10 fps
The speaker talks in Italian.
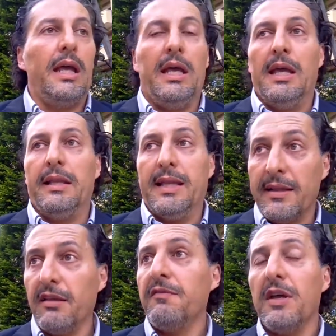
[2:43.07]
e,
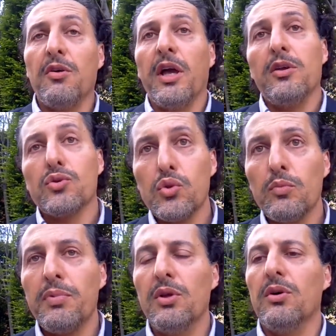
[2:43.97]
tant'è vero che io
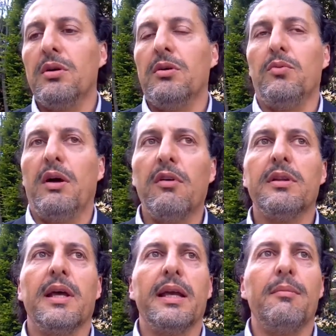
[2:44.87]
subito, una
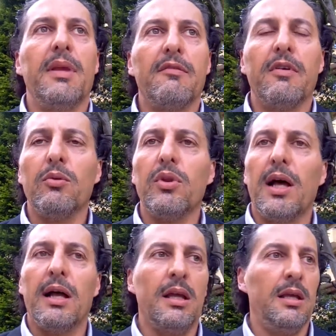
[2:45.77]
volta che mi è,
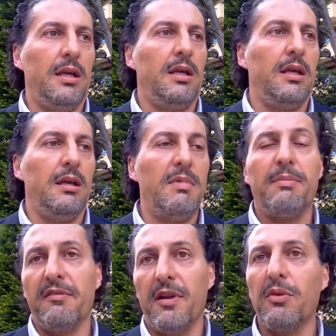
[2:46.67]
venuta, eh,
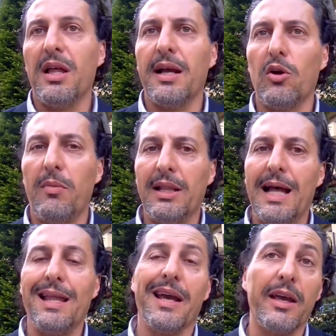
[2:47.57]
mi è pervenuta la
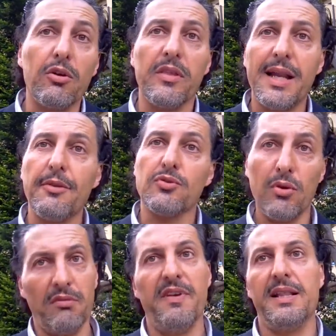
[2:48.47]
raccomandata, che ho ritirato
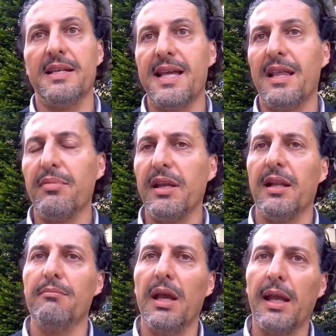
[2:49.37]
solo il 26
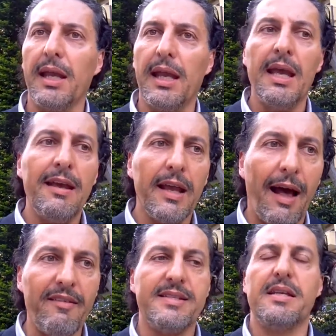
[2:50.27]
aprile, benché
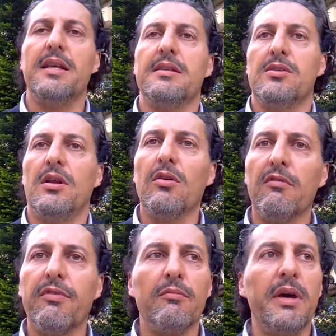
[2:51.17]
avessi chiesto alla
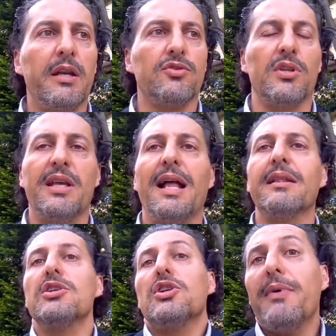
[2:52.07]
Confommercio di
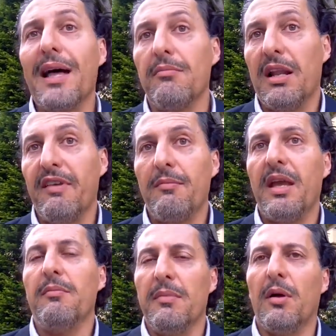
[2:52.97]
anticiparmela via
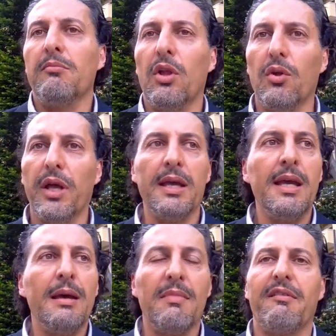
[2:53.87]
mail in modo che
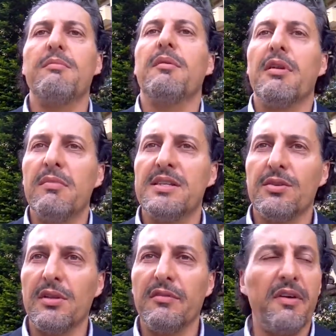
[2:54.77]
mi avrebbe
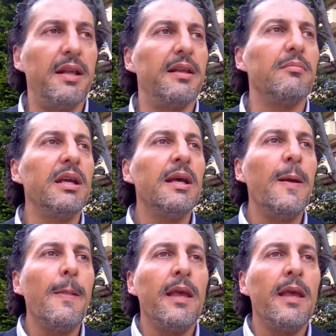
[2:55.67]
permesso di difendermi,